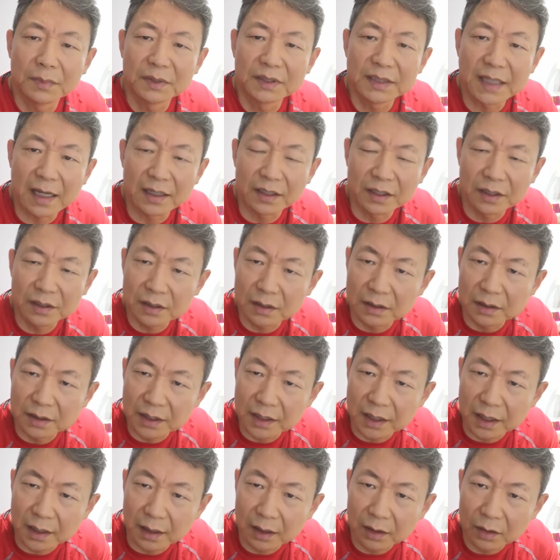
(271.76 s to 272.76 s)
在世
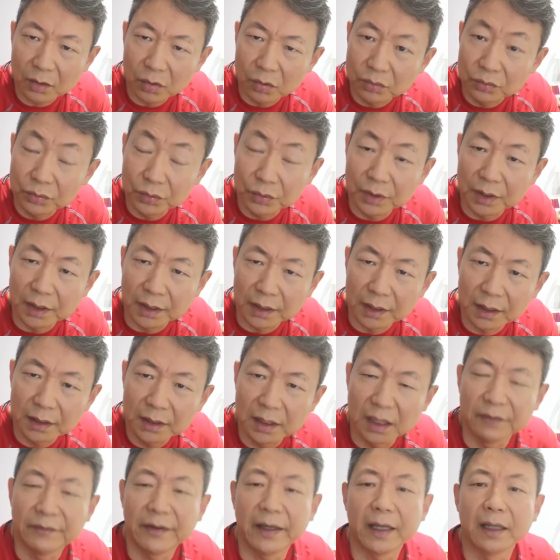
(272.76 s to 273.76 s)
界空军里的
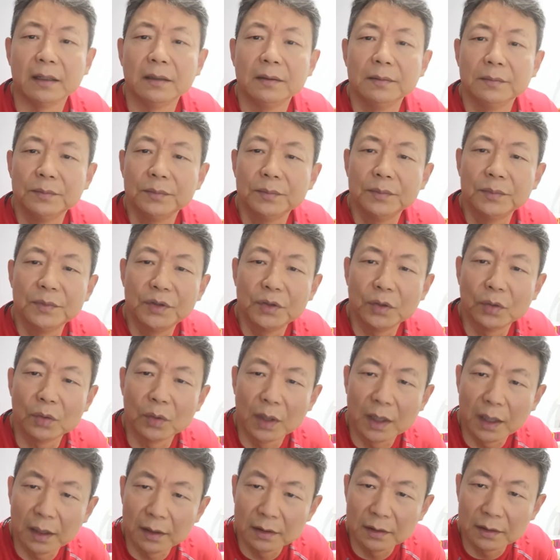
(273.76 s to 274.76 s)
地位，就
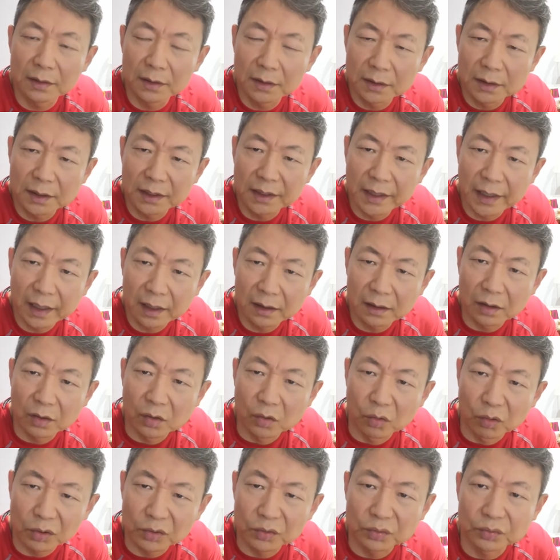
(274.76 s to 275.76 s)
跟今天的
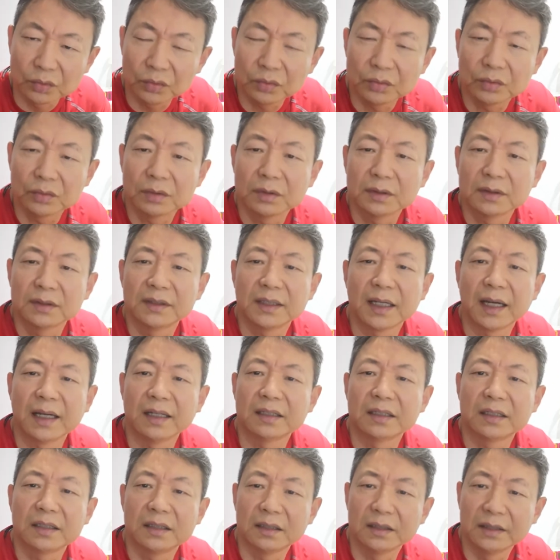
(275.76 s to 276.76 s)
国足在
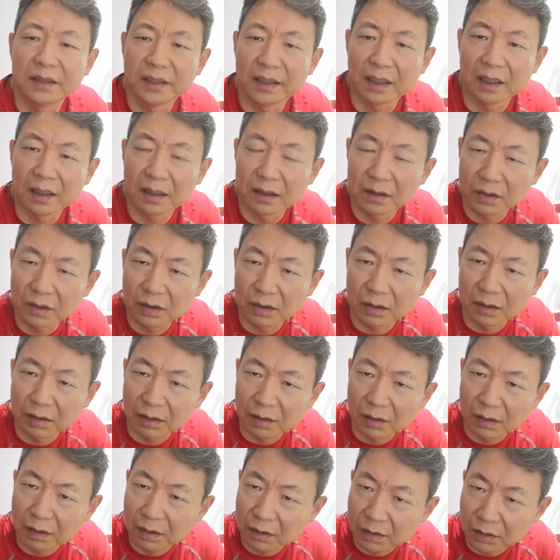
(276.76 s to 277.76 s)
世界
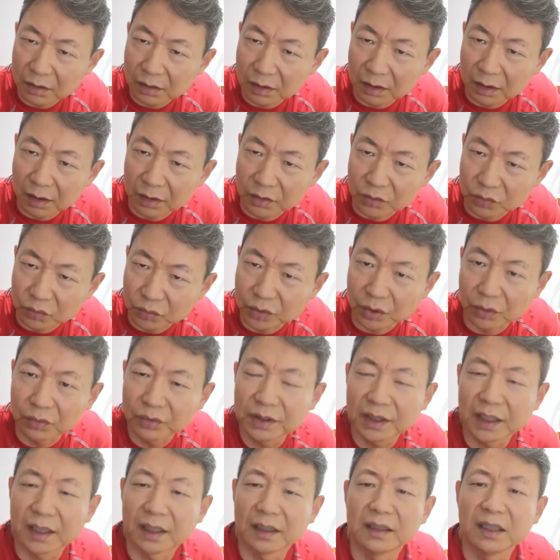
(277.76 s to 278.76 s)
足球
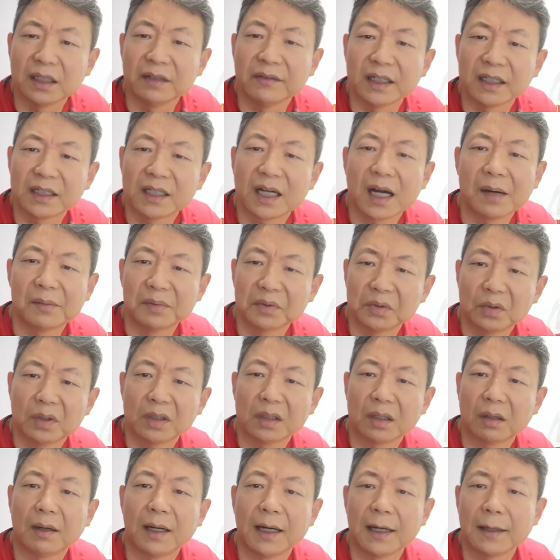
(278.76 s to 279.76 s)
界的地位差不多
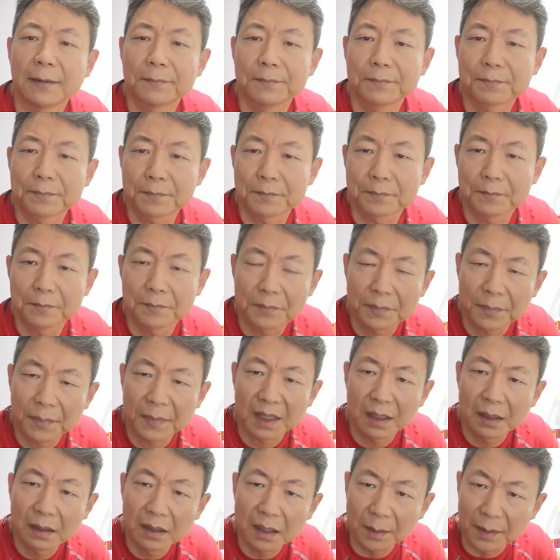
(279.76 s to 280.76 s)
的话，
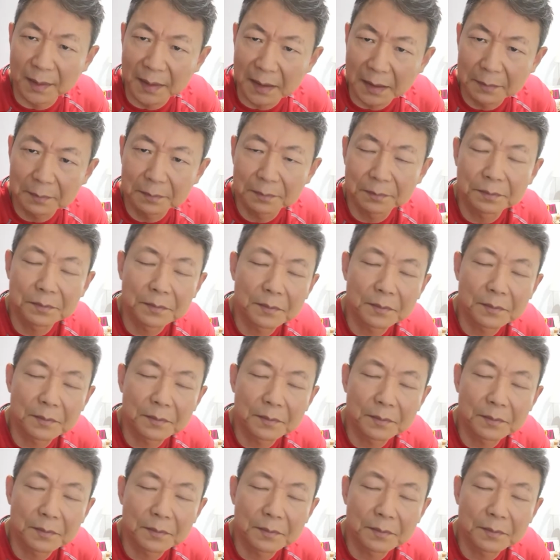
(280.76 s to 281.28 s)
那么